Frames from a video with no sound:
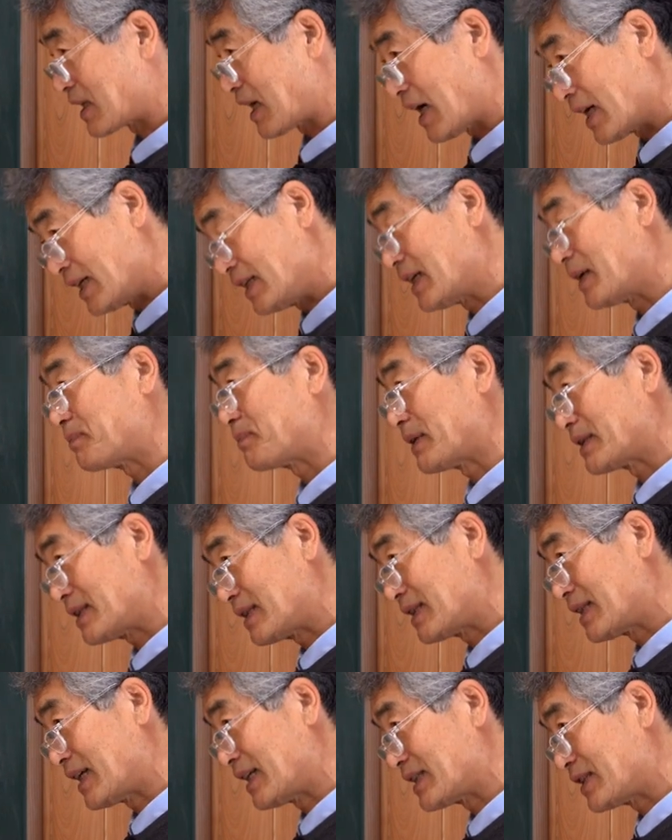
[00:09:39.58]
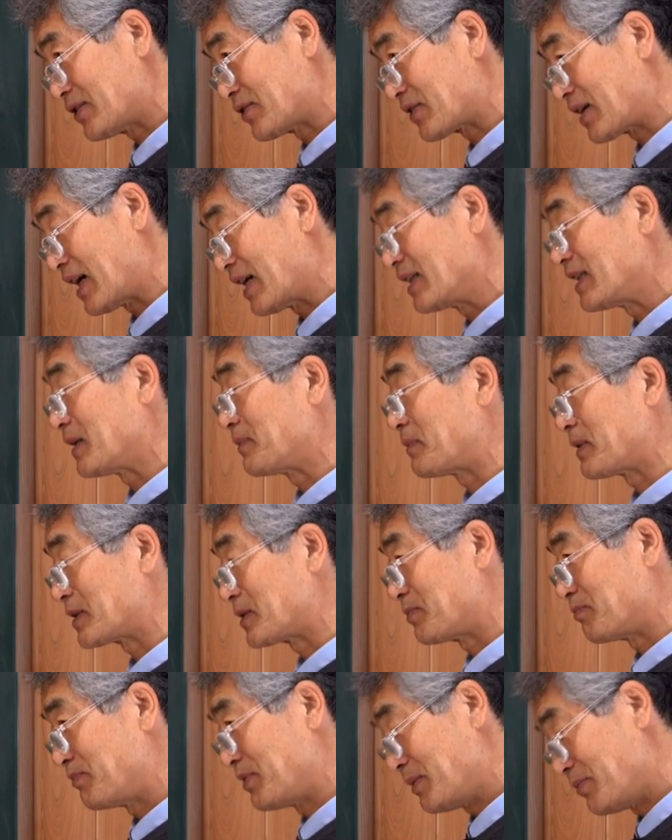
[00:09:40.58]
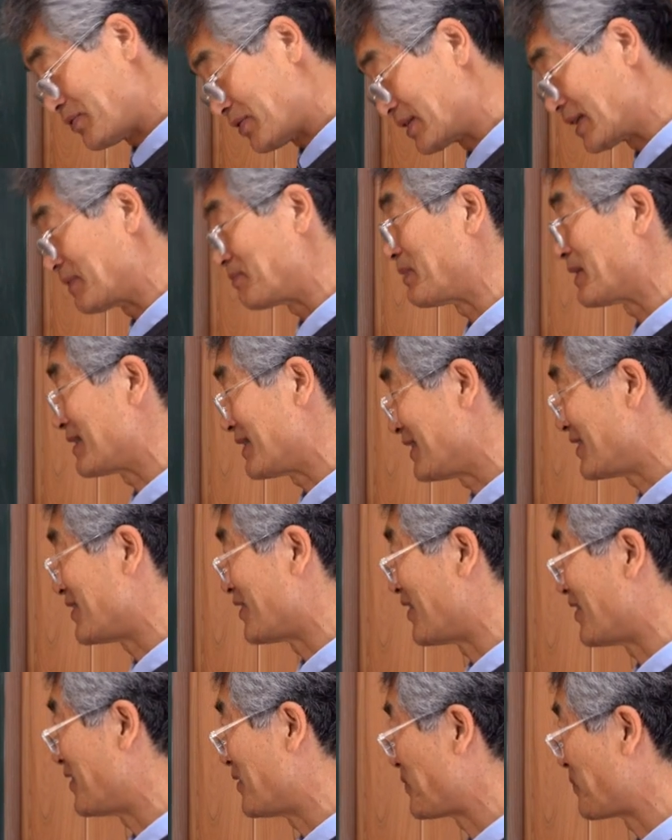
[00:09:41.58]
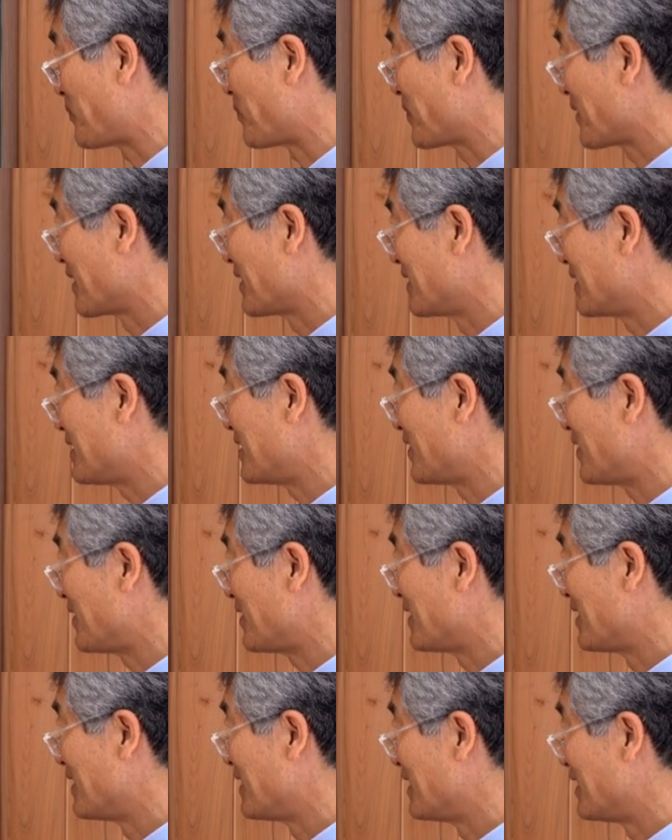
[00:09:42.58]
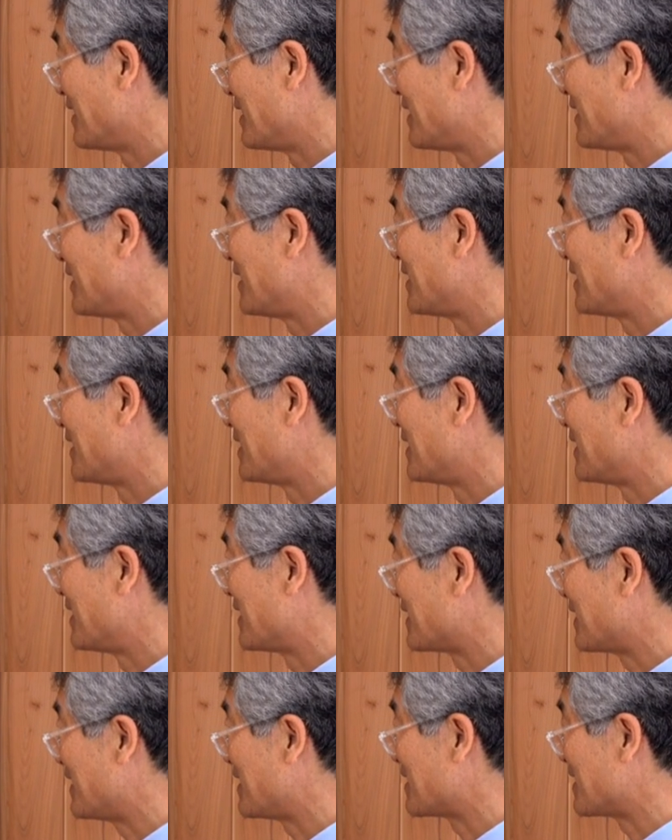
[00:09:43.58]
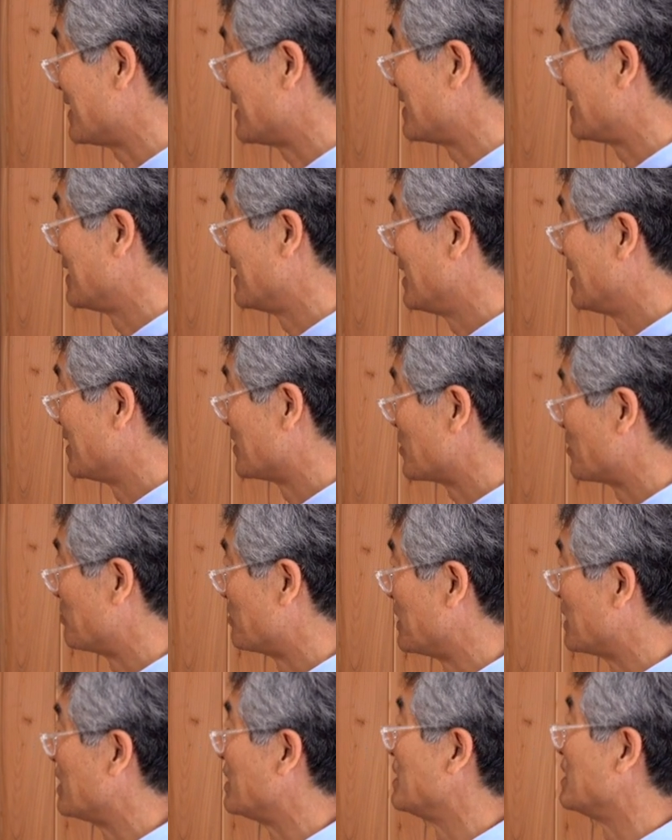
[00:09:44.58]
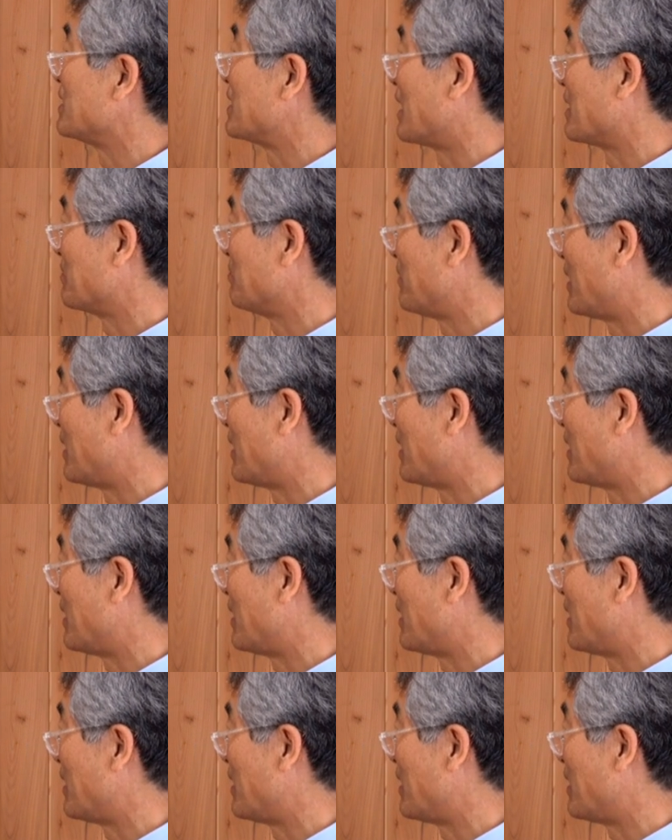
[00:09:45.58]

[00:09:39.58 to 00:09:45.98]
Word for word: 가히 나빠진다죠. 가히 나빠지면 피부가 나빠지죠. 그죠? 그래서 좀 느긋한